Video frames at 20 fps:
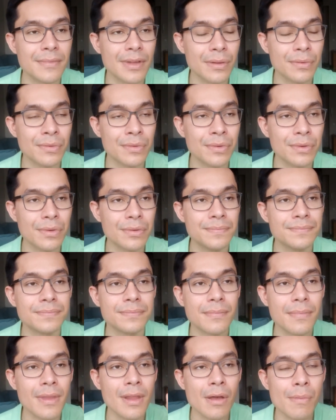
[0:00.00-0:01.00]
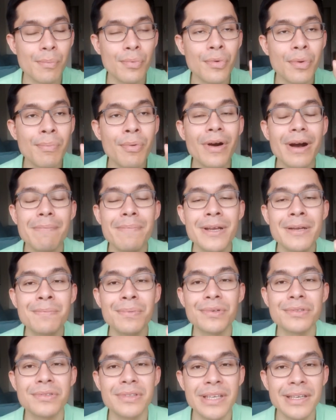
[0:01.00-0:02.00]
Donc, euh, pour, rappel,
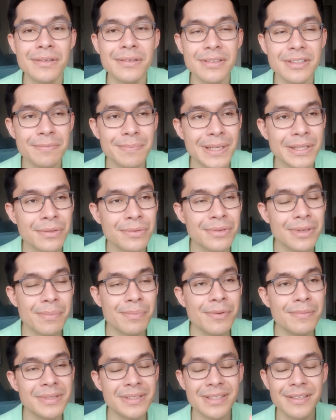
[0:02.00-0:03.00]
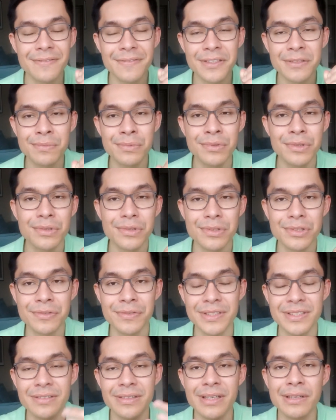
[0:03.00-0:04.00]
pour ceux qui ne connaissent pas trop la publicité Facebook, euh, je
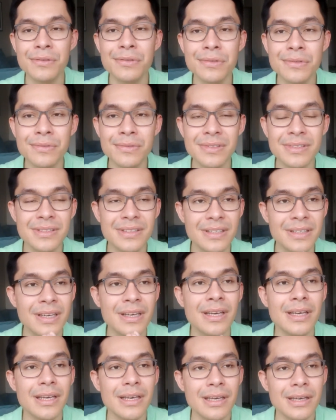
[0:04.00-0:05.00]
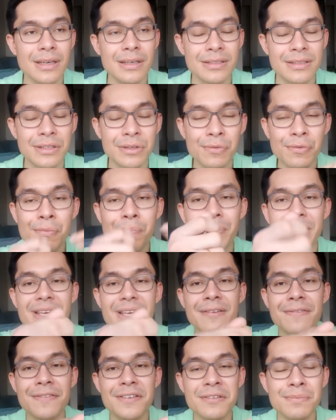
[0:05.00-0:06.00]
fais ça en quelques secondes, c'est, que vous
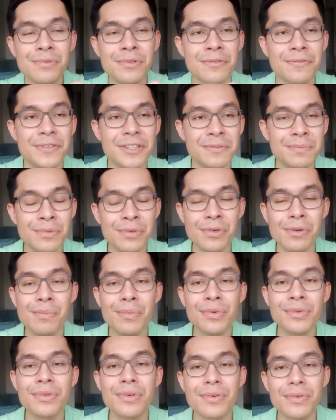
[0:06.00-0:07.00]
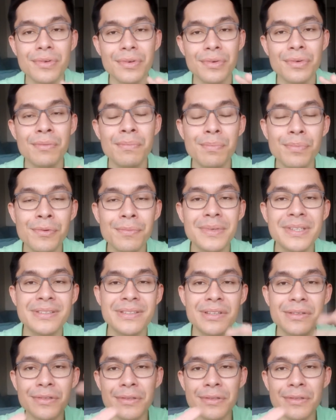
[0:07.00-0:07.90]
payez Facebook, Facebook montre une publicité de